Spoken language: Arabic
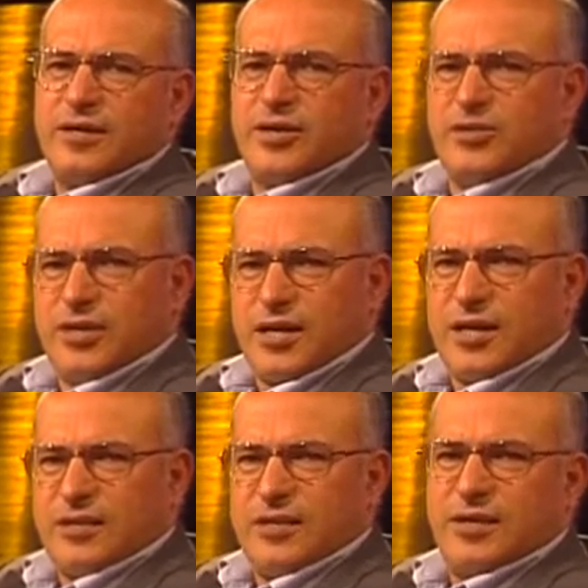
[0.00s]
أشياء
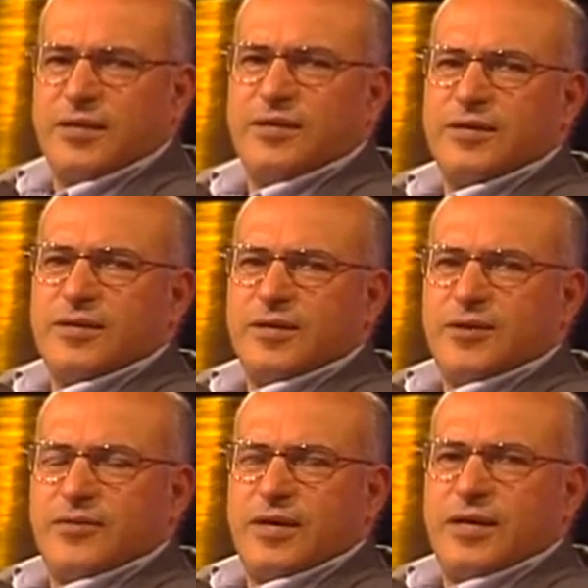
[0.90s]
كثيرة
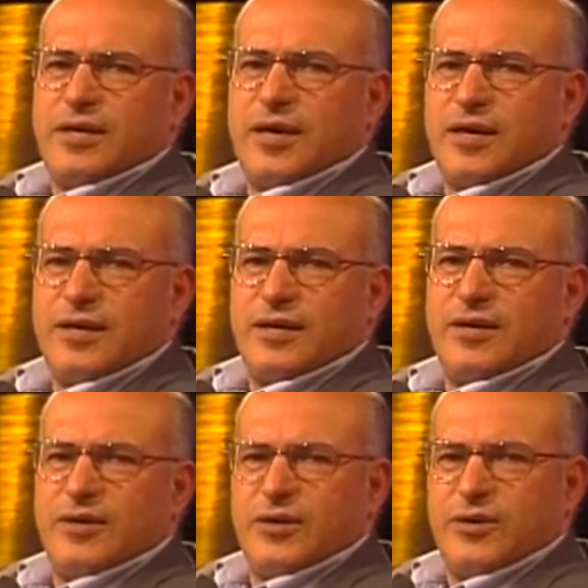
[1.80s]
فلهذا
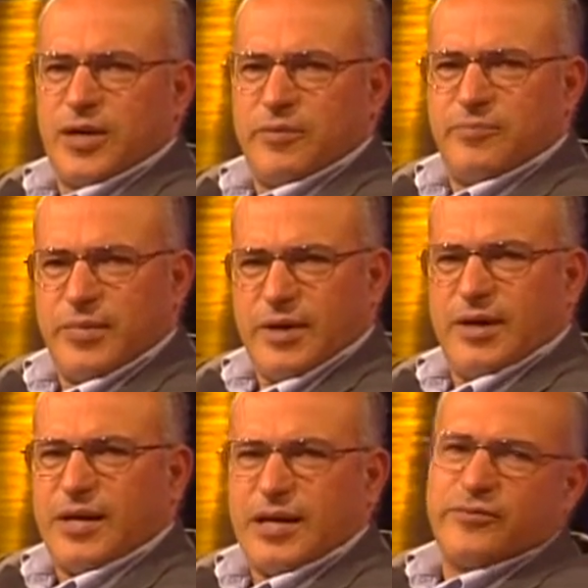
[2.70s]
نحب
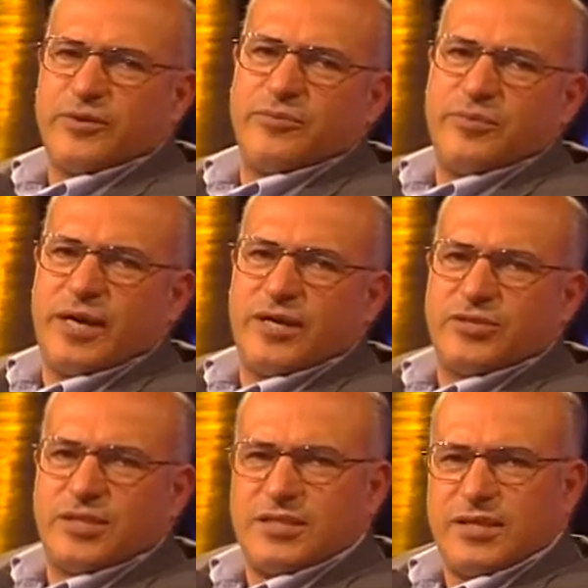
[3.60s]
نعرفكم أنا
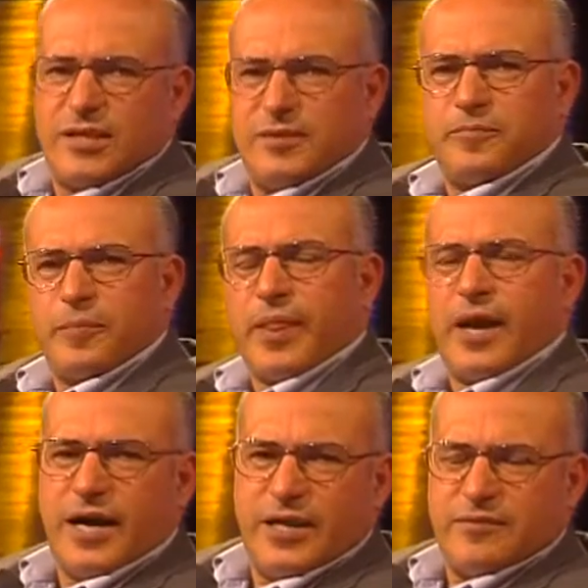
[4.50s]
شخصيا
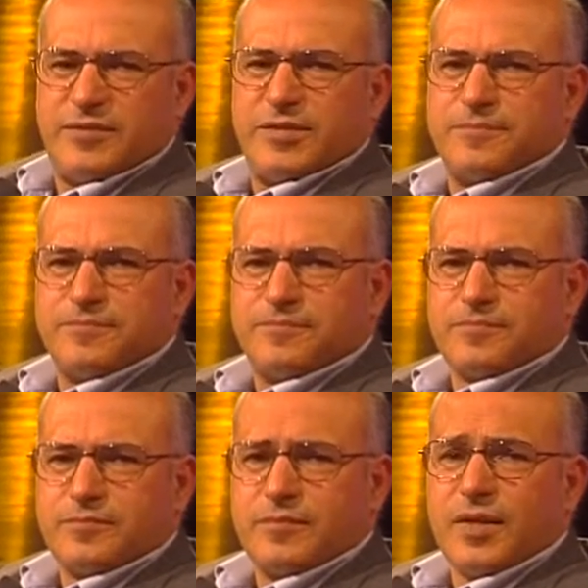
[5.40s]
عن نفسي
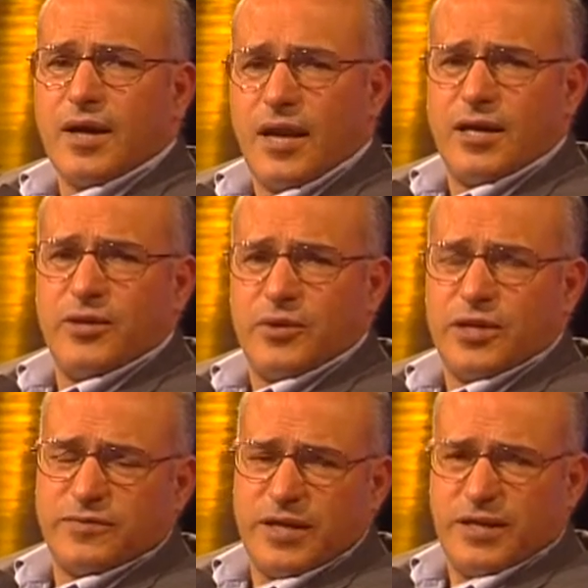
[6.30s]
لكن
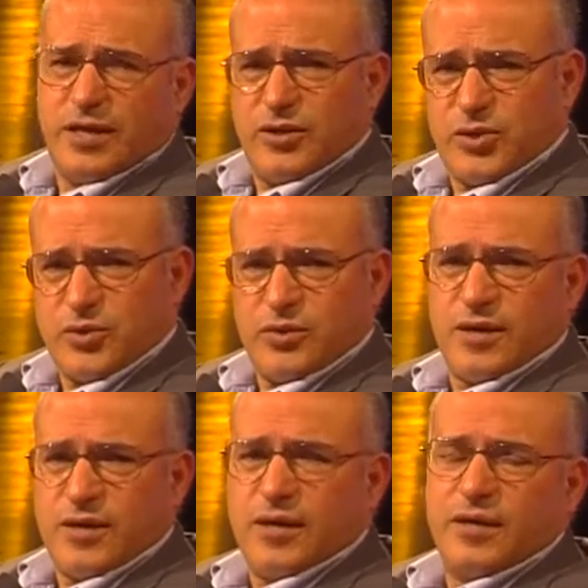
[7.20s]
أريد فعلا أن
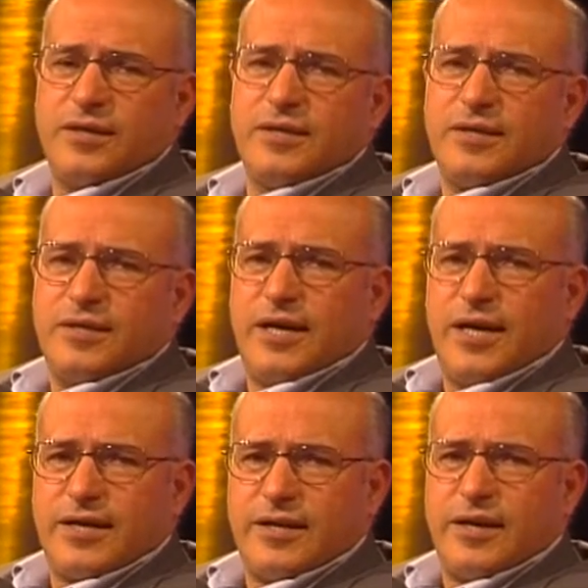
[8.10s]
نشكر الله اللي
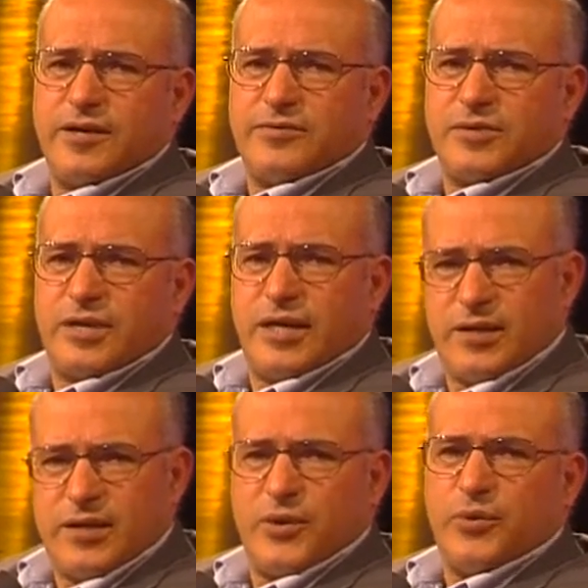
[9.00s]
أعطانا هذه الفرصة
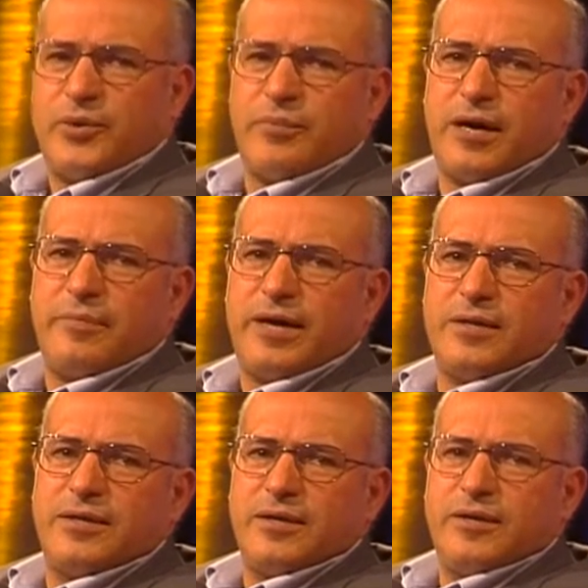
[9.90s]
حتى نكون مع بعض
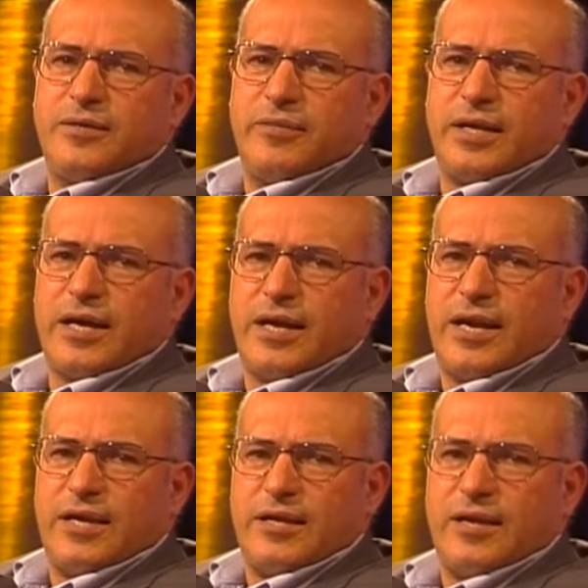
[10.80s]
من
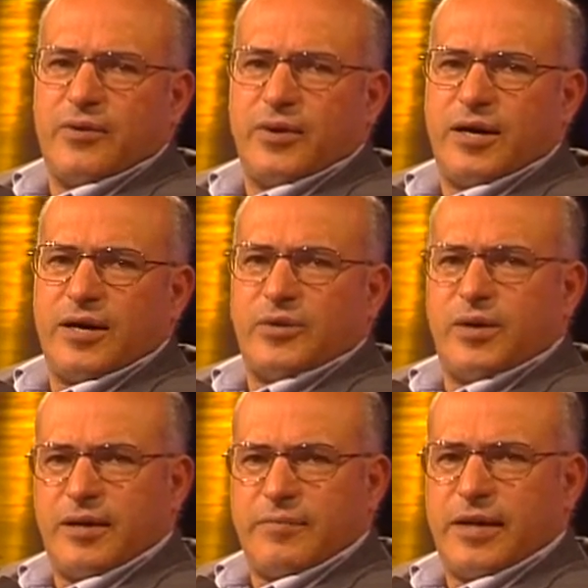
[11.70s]
خلال هذه الأوقات
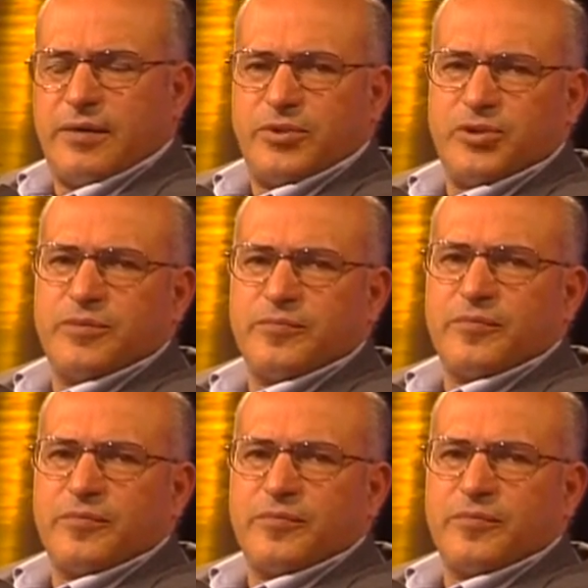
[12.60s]
وهذه البرامج